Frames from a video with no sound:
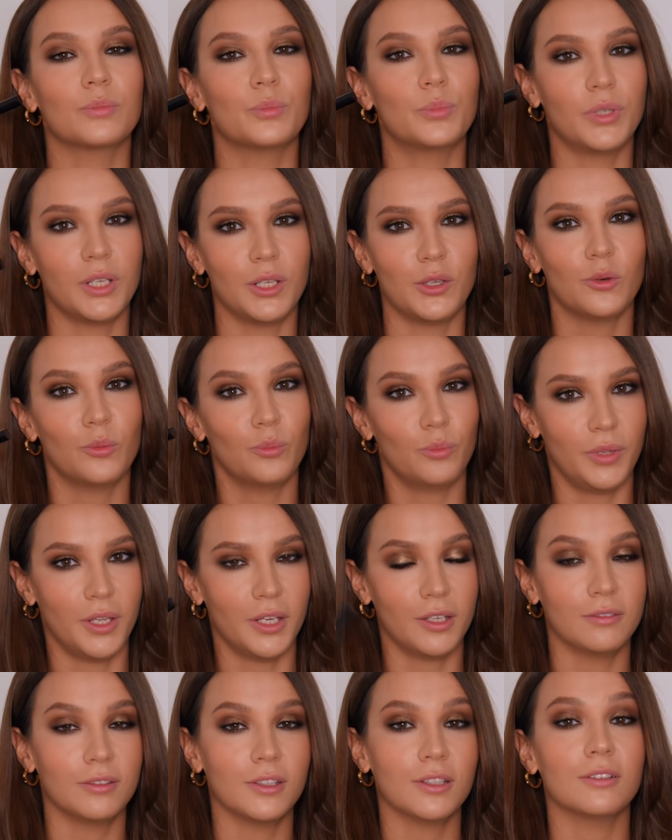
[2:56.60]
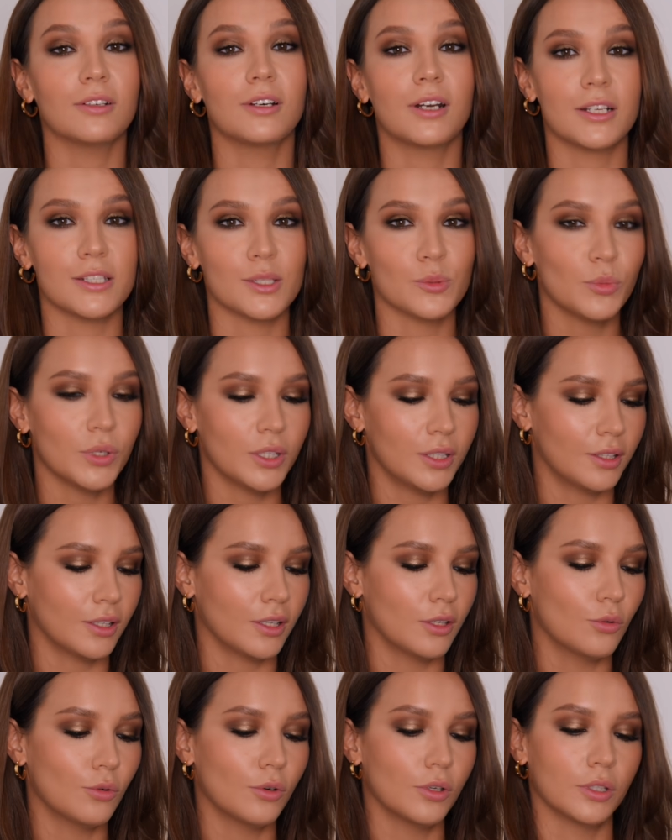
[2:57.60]
Прием первый –
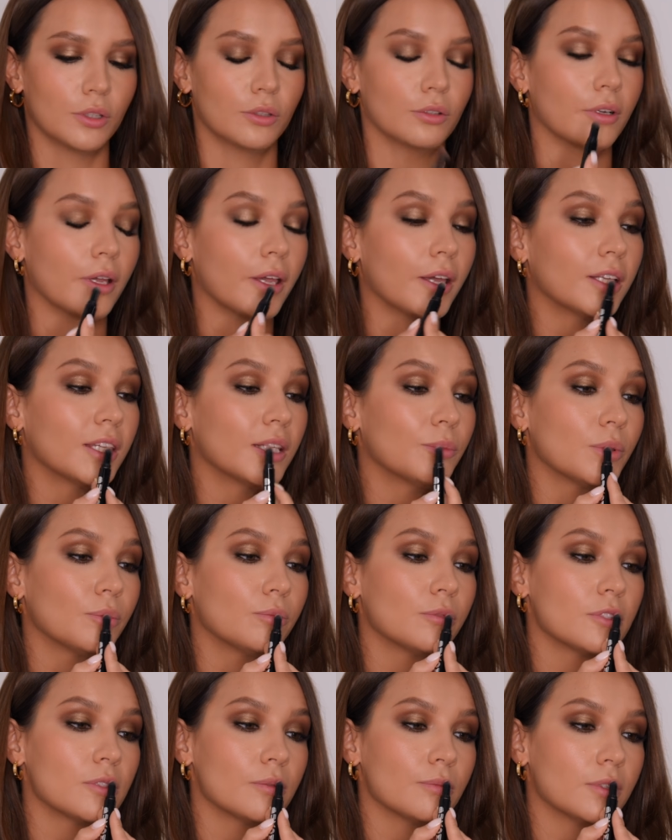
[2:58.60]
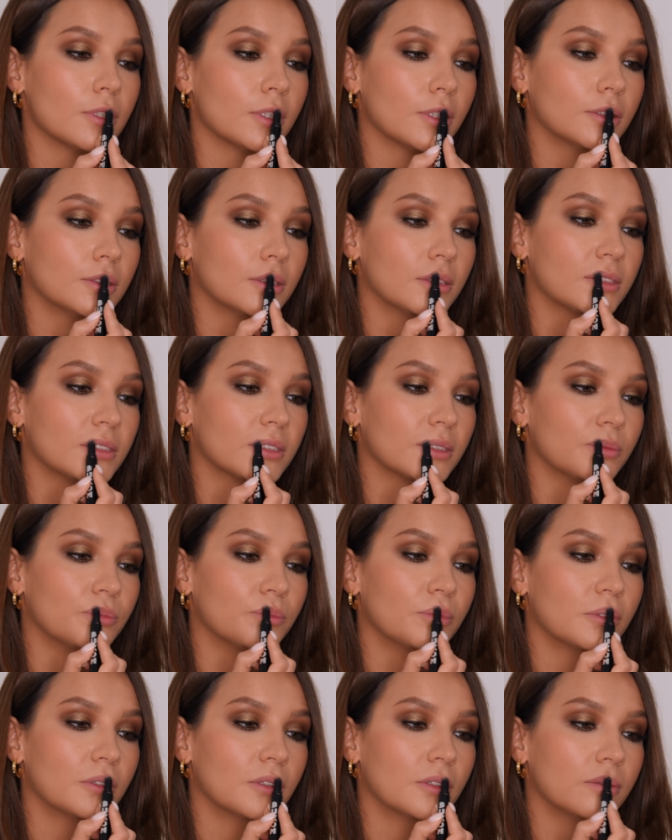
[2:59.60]
размытый контур. Это мы будем делать с
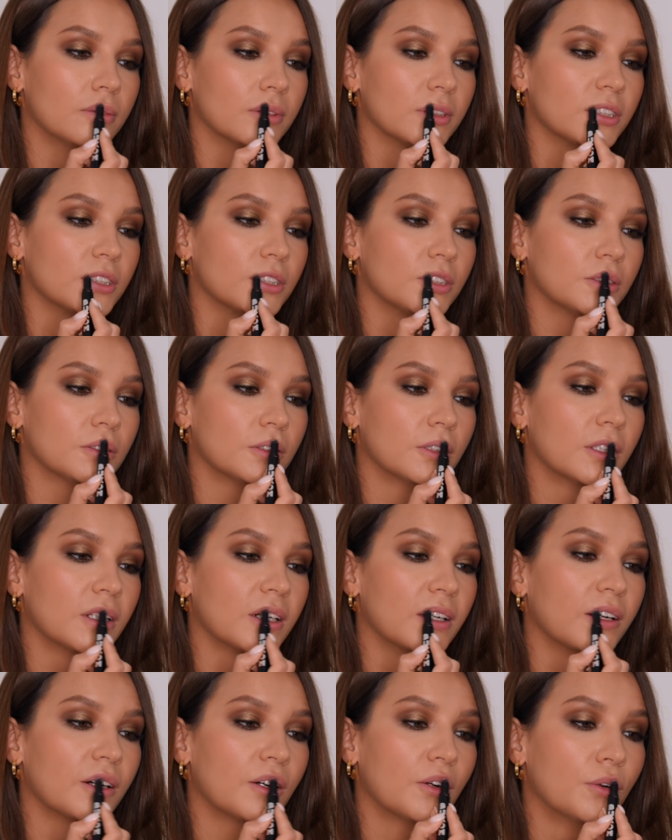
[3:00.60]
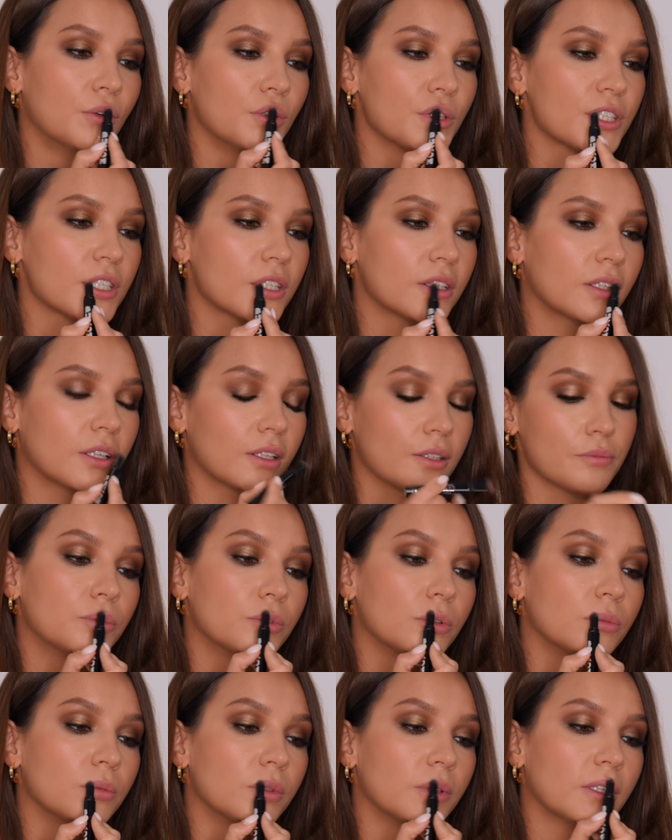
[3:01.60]
помощью кушана.
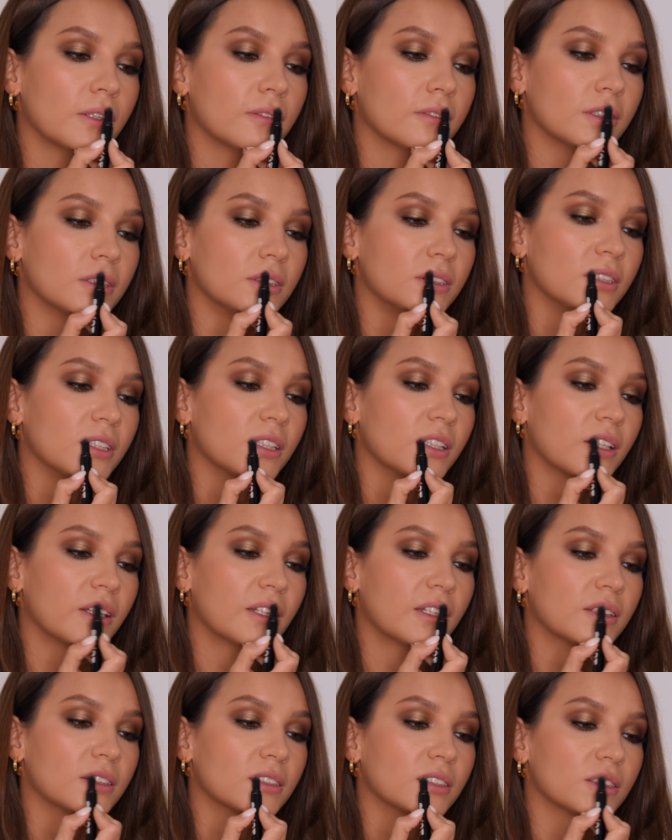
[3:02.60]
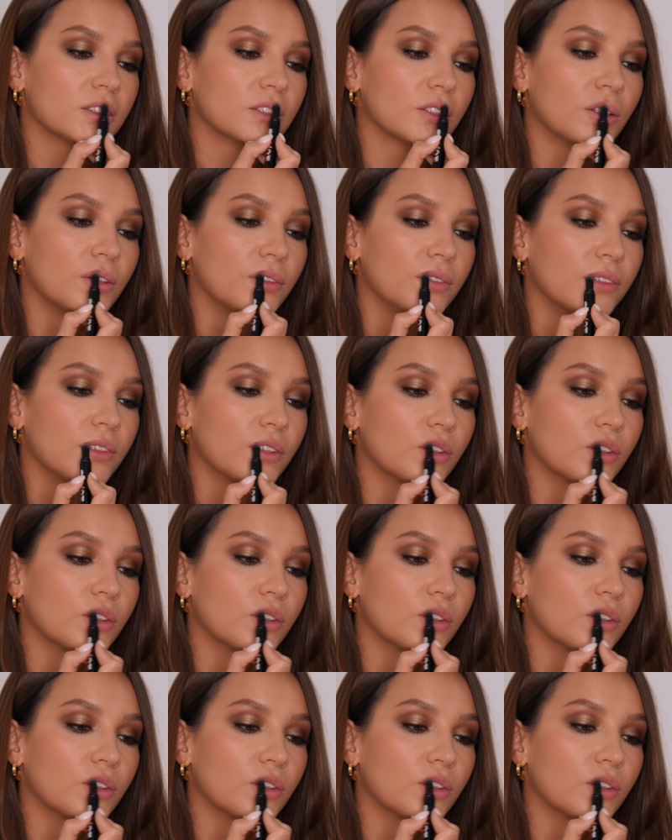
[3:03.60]
У меня в оттенке Soft